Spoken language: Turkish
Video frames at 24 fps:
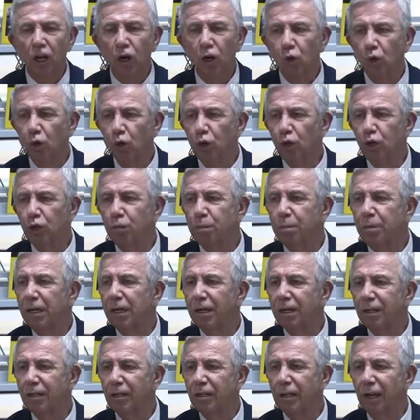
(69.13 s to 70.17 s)
kulis
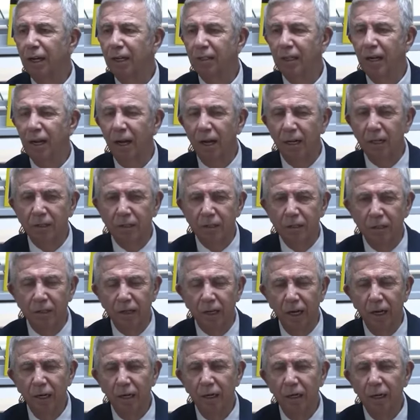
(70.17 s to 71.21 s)
bilgisi adı
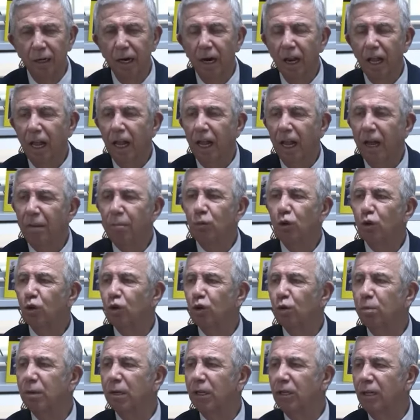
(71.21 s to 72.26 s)
altında hem
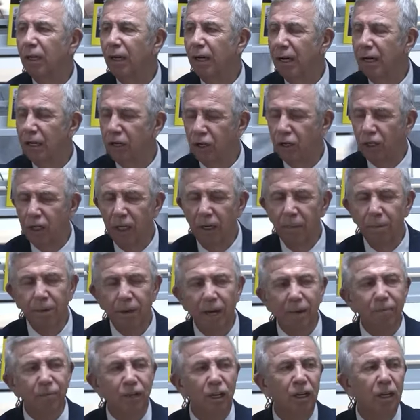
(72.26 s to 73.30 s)
hükümeti eleştirip
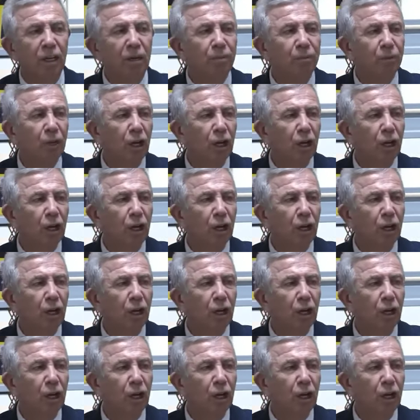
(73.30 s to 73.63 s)
hem de